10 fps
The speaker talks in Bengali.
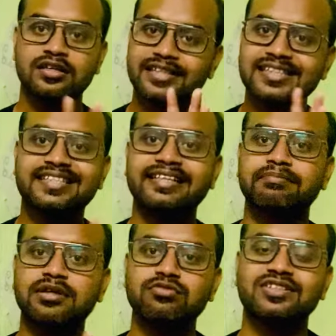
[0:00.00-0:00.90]
জাস্ট
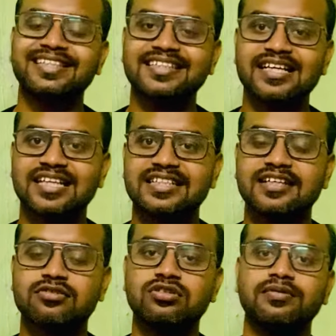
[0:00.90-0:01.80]
টিএফডাব্লিউ সিটটা না
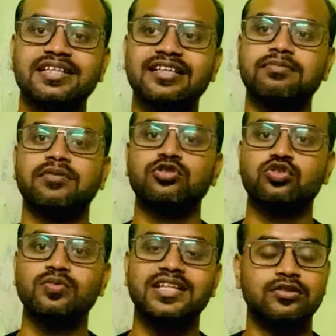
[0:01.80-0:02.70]
সিলেক্ট করলে হবে টিএফডাব্লিউ
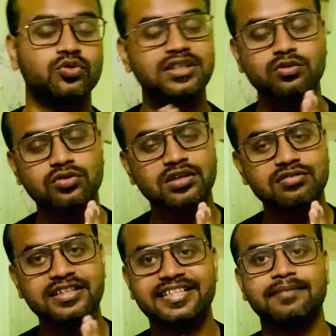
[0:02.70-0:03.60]
সুবিধা যদি কোনো
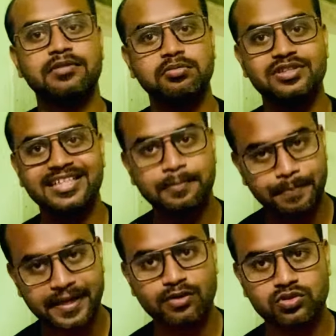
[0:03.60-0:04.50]
কারণে টিএফডাব্লিউ সিট
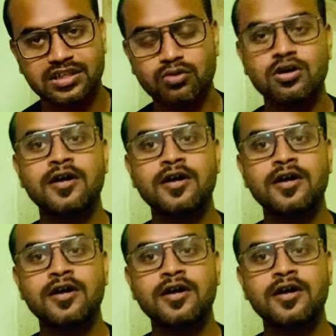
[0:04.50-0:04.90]
পেয়েও যাও